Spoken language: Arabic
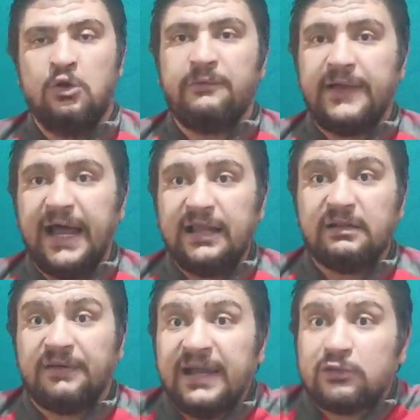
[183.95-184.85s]
وفي الحاله
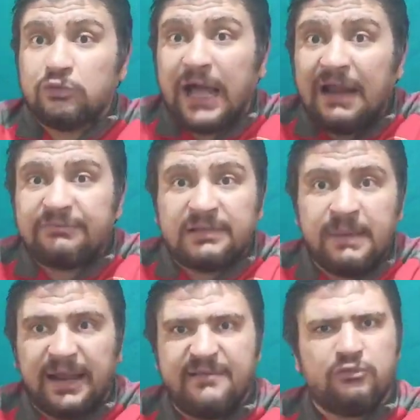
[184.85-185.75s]
الدفاعيه تكون عارف
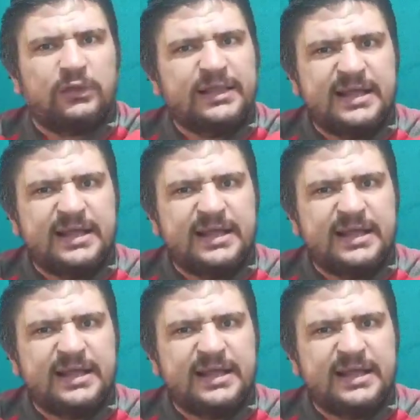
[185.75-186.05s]
تتمركز ودي